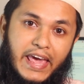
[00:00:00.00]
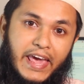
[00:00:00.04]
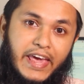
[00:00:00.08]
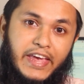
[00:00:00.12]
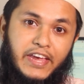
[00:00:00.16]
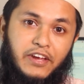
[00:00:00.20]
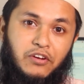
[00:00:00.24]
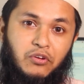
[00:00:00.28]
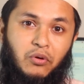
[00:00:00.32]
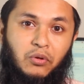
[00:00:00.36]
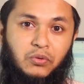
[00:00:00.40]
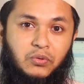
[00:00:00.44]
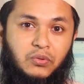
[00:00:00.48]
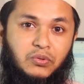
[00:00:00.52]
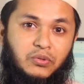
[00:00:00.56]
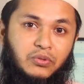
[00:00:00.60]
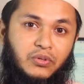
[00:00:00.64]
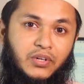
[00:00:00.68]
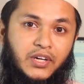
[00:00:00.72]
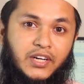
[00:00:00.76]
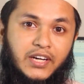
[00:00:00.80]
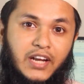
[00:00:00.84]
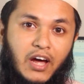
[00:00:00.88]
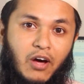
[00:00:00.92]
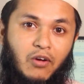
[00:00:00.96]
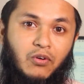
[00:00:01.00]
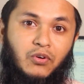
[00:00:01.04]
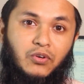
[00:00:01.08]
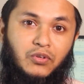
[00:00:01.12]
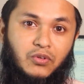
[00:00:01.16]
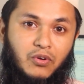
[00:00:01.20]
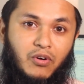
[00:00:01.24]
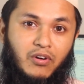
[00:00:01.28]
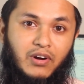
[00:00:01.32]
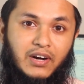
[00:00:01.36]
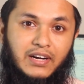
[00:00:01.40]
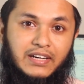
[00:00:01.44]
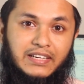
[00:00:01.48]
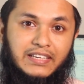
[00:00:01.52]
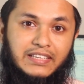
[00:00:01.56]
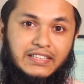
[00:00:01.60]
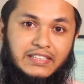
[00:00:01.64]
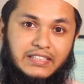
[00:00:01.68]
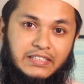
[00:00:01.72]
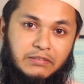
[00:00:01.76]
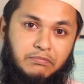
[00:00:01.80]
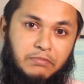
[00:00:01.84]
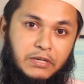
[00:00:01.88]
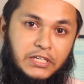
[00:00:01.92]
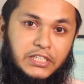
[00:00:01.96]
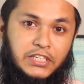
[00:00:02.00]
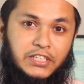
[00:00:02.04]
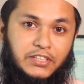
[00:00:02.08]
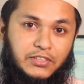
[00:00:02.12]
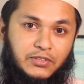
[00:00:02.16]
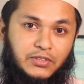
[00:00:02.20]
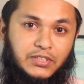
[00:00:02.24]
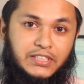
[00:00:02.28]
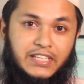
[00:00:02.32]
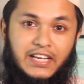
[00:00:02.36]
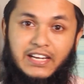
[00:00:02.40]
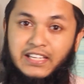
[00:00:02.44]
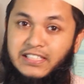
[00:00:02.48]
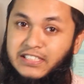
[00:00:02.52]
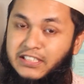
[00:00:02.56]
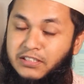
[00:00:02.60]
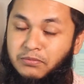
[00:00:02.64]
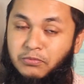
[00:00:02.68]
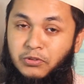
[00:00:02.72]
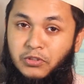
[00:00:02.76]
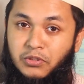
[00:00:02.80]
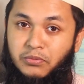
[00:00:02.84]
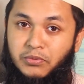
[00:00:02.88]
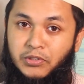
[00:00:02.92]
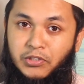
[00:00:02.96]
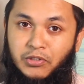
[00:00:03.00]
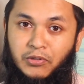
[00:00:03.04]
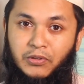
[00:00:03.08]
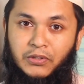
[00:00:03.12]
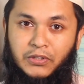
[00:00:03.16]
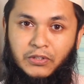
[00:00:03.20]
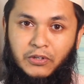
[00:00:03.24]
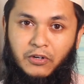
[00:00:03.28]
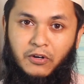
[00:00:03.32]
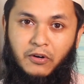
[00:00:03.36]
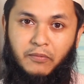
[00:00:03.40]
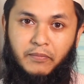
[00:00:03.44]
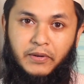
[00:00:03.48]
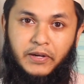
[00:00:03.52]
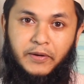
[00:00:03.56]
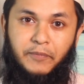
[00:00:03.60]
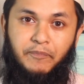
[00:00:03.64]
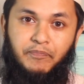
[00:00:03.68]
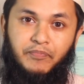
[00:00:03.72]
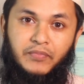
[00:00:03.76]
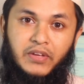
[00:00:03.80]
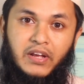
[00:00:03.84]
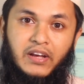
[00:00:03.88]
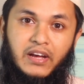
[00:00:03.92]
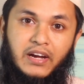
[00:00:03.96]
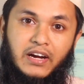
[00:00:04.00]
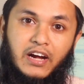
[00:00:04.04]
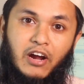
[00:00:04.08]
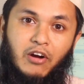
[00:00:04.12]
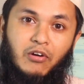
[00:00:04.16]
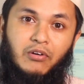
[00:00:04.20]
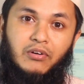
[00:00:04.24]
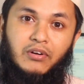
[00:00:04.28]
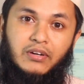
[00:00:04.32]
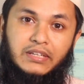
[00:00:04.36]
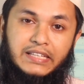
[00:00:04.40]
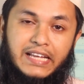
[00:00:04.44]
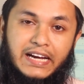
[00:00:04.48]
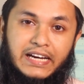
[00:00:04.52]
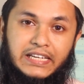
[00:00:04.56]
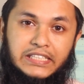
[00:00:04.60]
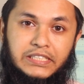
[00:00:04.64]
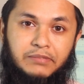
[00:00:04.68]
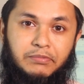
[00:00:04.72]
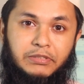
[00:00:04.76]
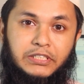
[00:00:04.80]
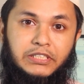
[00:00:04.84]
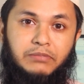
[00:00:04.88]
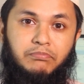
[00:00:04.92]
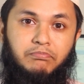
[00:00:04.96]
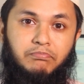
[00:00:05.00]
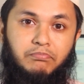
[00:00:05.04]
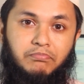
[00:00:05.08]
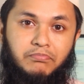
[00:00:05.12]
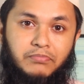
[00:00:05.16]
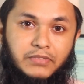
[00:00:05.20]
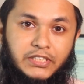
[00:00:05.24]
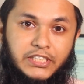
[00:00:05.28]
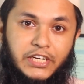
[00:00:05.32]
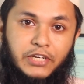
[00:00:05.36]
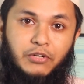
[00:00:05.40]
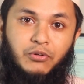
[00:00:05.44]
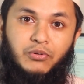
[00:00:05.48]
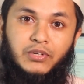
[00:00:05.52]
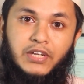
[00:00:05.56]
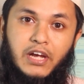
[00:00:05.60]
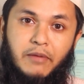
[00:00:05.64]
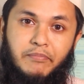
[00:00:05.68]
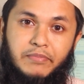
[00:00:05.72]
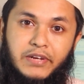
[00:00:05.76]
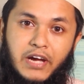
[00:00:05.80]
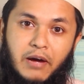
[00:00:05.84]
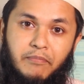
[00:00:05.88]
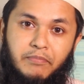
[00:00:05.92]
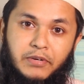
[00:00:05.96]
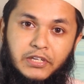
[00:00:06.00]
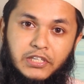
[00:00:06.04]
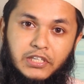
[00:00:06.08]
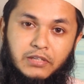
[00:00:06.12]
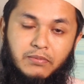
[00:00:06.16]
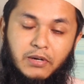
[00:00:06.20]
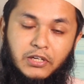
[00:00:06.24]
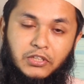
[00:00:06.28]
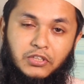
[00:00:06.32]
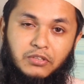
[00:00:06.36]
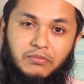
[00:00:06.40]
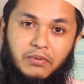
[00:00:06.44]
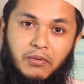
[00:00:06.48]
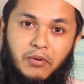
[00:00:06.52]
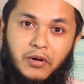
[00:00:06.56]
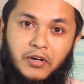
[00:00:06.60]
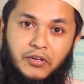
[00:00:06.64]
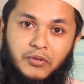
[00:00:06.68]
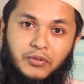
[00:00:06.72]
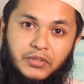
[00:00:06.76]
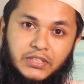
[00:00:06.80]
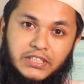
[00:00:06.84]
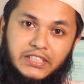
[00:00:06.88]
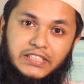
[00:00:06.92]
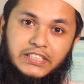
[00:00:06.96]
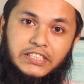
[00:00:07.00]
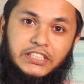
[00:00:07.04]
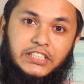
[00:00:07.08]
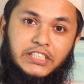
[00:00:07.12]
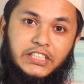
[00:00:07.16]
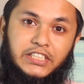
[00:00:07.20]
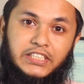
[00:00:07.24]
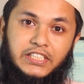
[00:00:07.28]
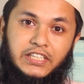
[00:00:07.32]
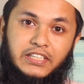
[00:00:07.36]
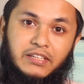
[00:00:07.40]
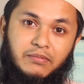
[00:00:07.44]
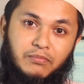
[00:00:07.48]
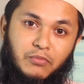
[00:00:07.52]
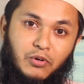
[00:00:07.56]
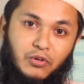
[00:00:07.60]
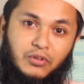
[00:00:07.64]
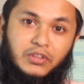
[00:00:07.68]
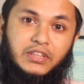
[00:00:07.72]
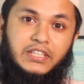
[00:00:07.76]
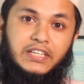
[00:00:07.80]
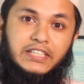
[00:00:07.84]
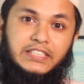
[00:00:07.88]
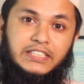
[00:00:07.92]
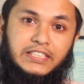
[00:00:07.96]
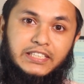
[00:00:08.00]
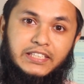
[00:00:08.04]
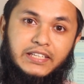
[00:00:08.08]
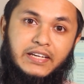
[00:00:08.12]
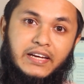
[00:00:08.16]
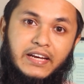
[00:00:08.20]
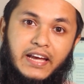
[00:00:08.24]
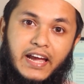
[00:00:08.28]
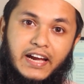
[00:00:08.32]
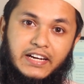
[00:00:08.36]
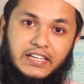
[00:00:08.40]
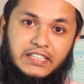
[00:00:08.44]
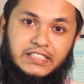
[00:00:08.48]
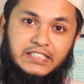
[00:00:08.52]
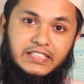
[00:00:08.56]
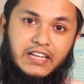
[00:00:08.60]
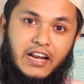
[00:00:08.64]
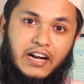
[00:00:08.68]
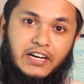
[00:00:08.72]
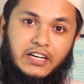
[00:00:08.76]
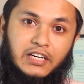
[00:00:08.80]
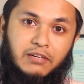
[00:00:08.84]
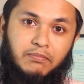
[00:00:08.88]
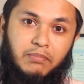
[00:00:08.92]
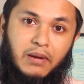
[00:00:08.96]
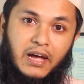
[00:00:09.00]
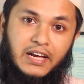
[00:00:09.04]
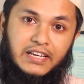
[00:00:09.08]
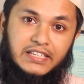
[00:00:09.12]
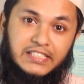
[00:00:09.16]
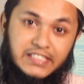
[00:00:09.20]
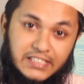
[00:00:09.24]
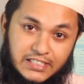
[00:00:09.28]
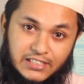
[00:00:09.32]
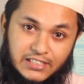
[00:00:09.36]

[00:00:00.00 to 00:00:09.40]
এই নতুন করে ডাউনলোড করার ক্ষেত্রে বেশ কিছু চ্যালেঞ্জের মুখোমুখি হতে হবে কারণ দেখা যাবে যে যে কোয়েরি আপনি আপডেটেড ভার্সন ব্যবহার করছেন সেটার মধ্যে যে একটা স্লাইডার প্লাগইন